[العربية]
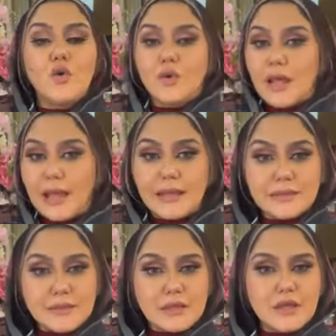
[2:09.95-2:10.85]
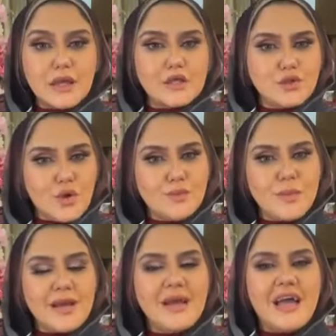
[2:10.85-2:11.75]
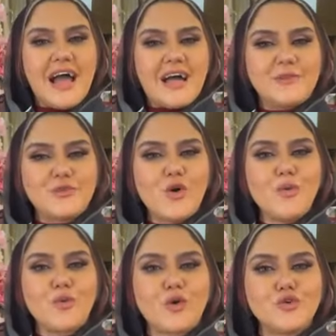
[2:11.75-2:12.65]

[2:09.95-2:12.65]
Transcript: والحاجه التانية ان هم عندهم